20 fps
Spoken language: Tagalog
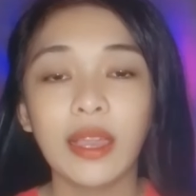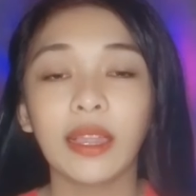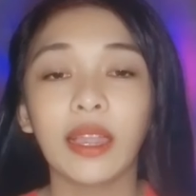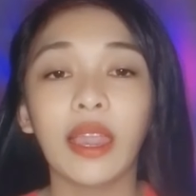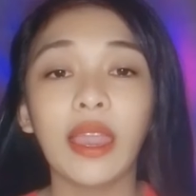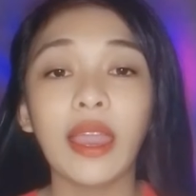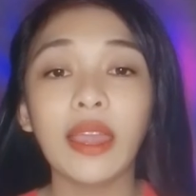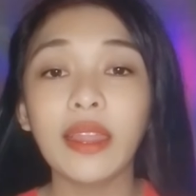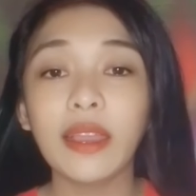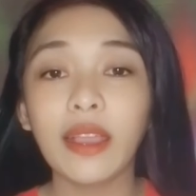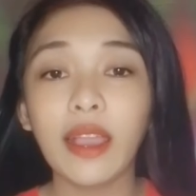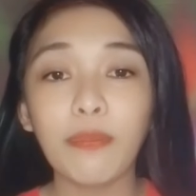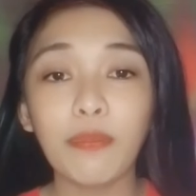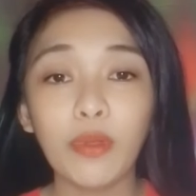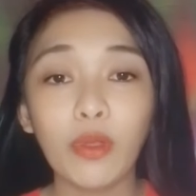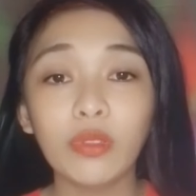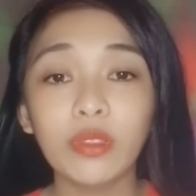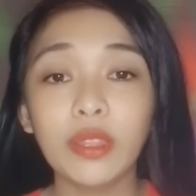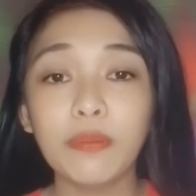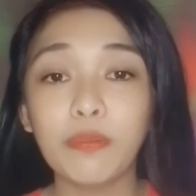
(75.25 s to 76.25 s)
Kaya
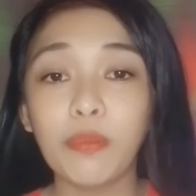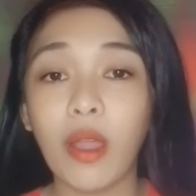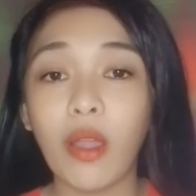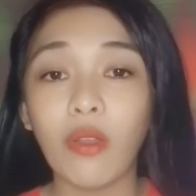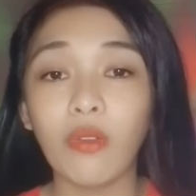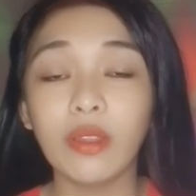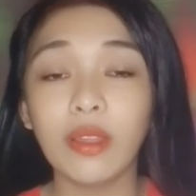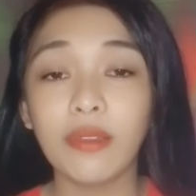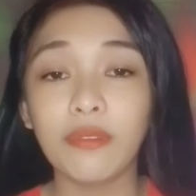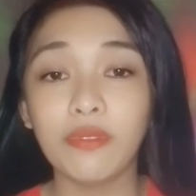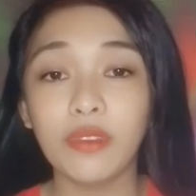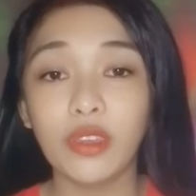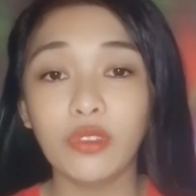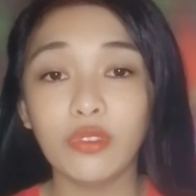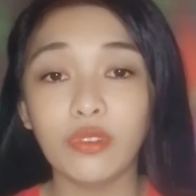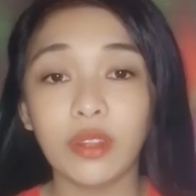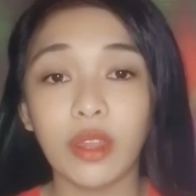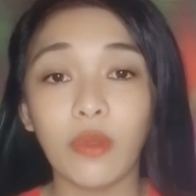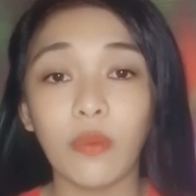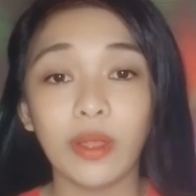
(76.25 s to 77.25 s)
nag-upload din po ako ng
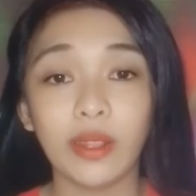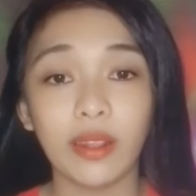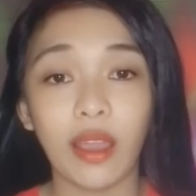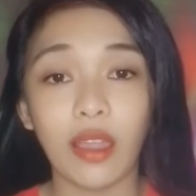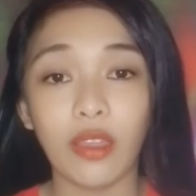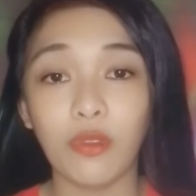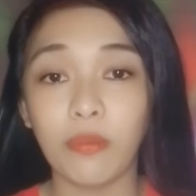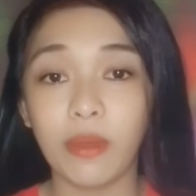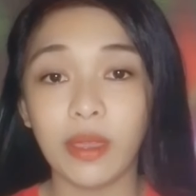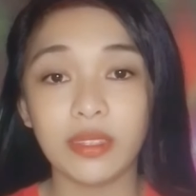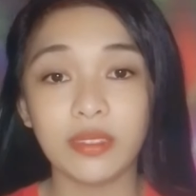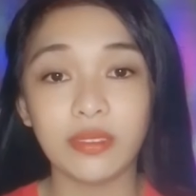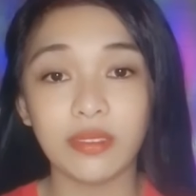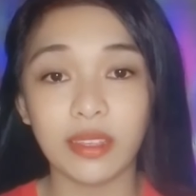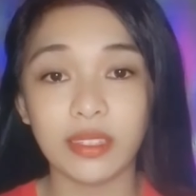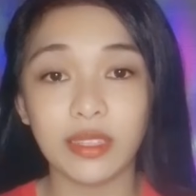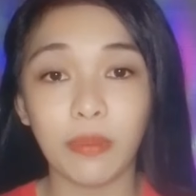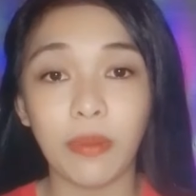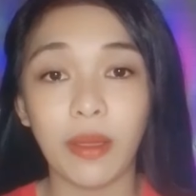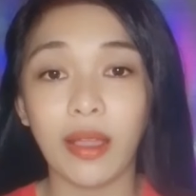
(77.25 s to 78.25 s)
video na wag na kayong
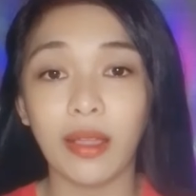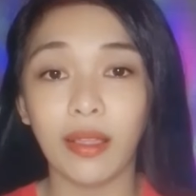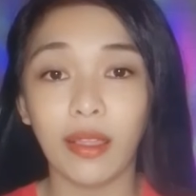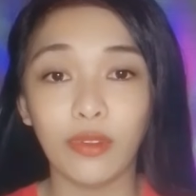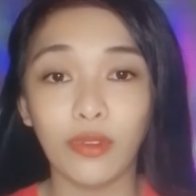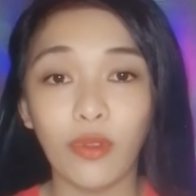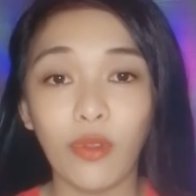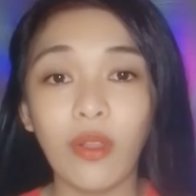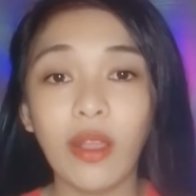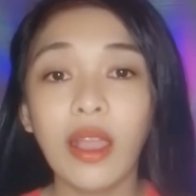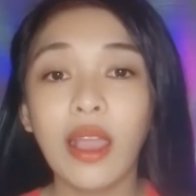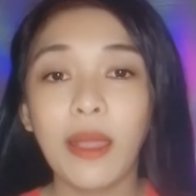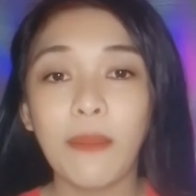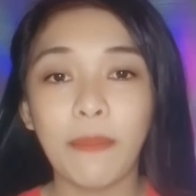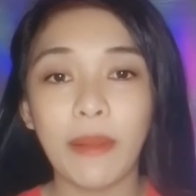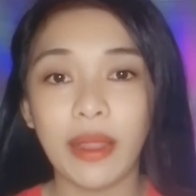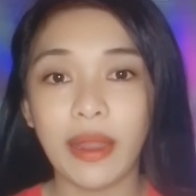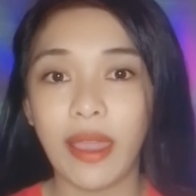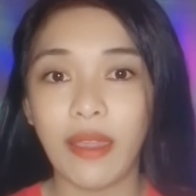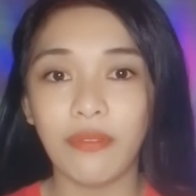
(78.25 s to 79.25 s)
ma-stress sa mga ganong
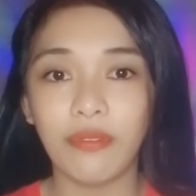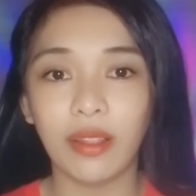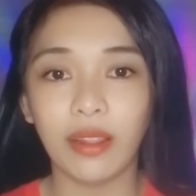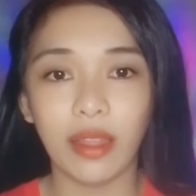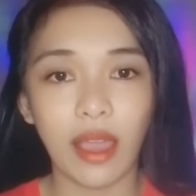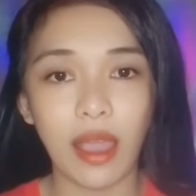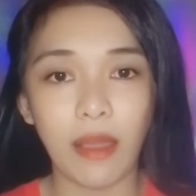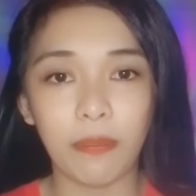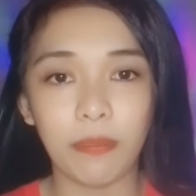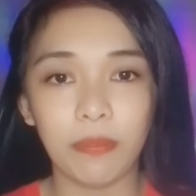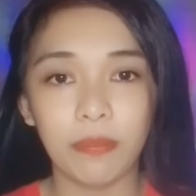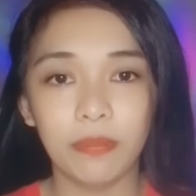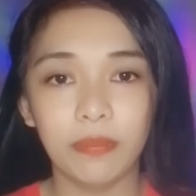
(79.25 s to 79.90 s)
pa-level up.